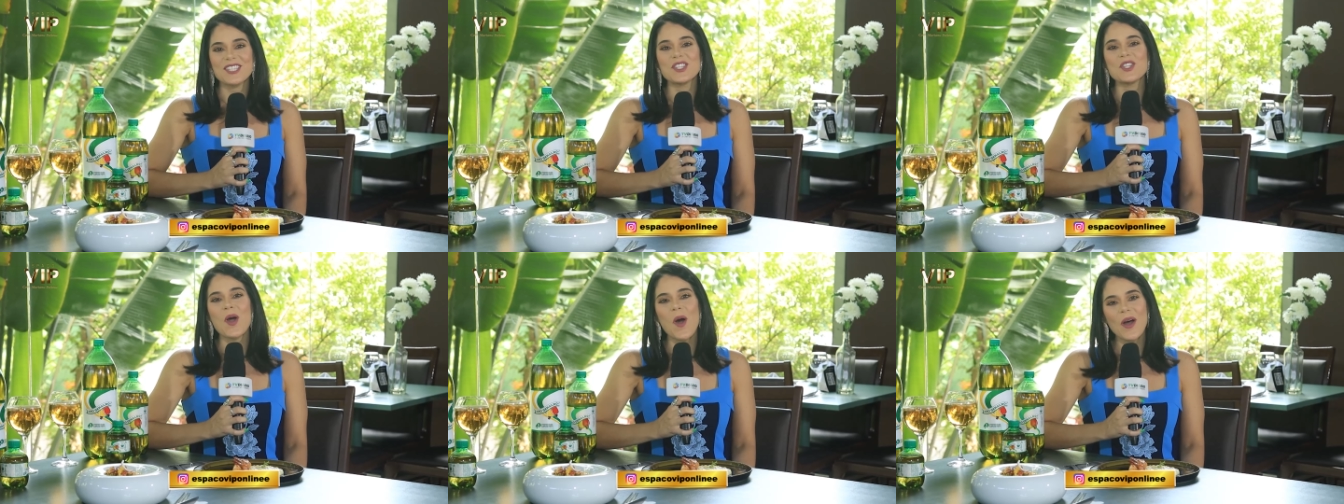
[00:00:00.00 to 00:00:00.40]

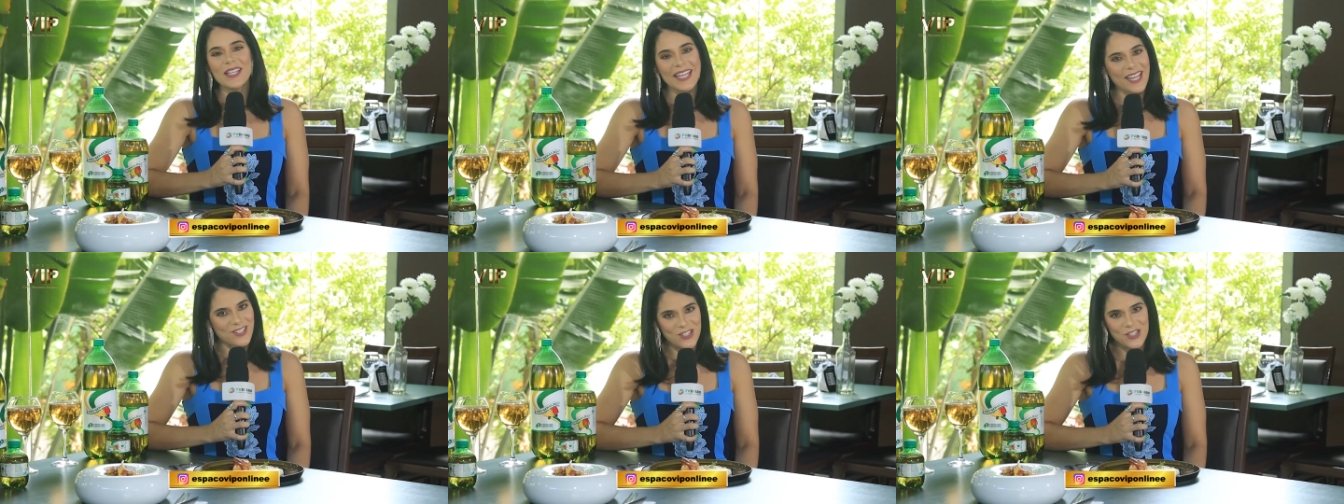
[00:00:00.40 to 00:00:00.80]

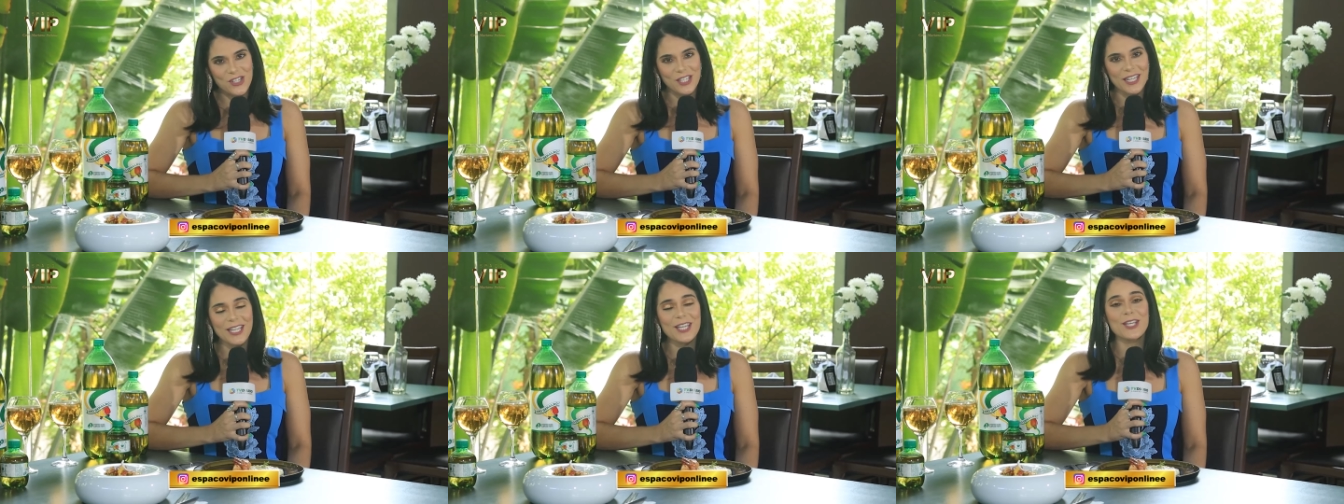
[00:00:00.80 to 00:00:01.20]

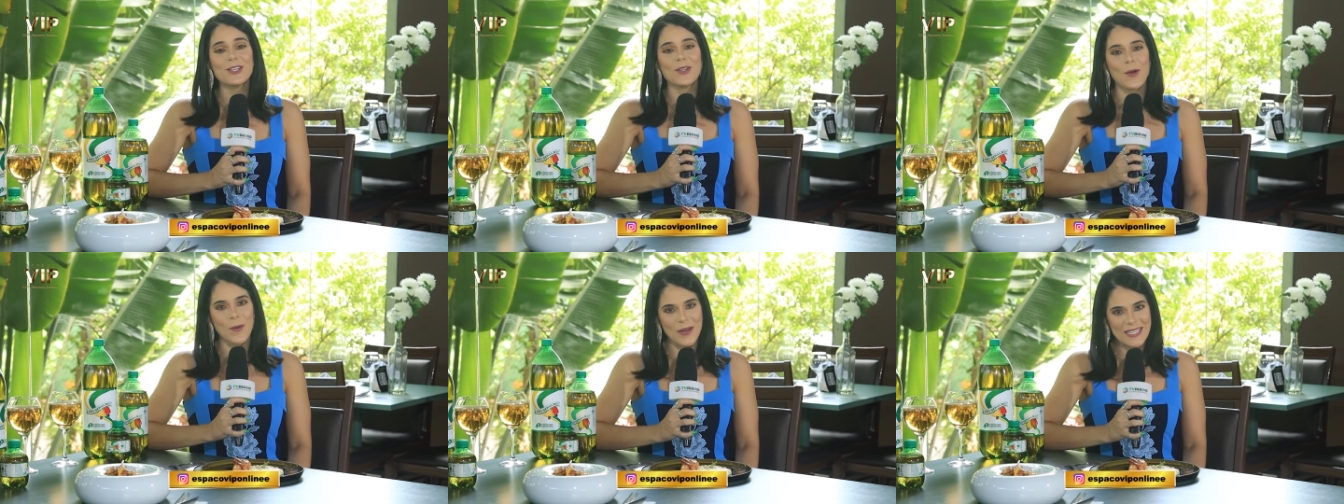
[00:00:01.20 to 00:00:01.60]
nordestina e que
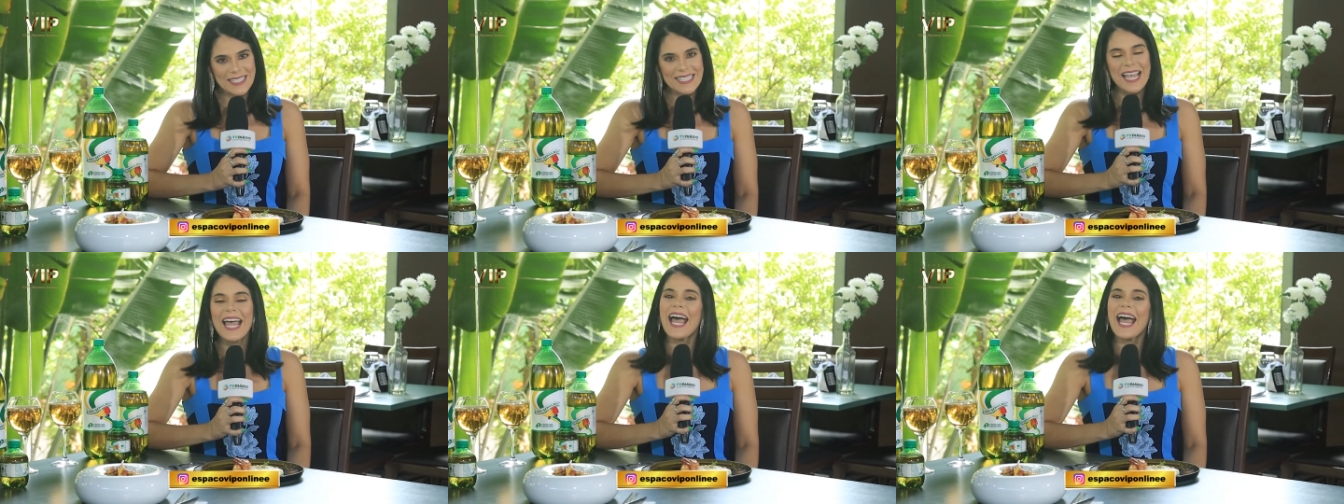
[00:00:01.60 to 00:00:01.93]
nós,